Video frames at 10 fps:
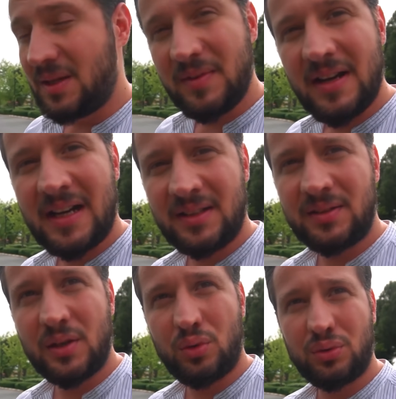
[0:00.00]
20
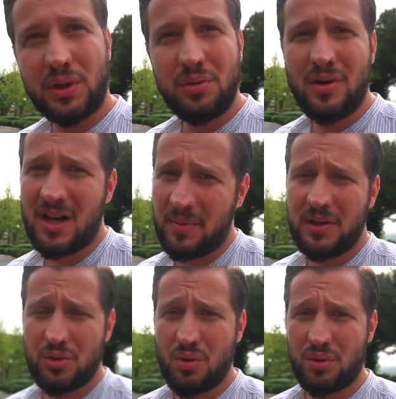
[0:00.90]
rahatlıkla kurtarıyor.
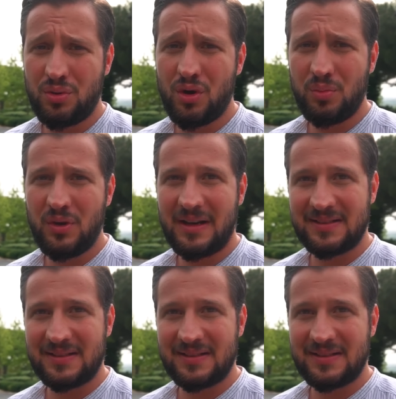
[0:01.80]
Arabayı da çok yormuyor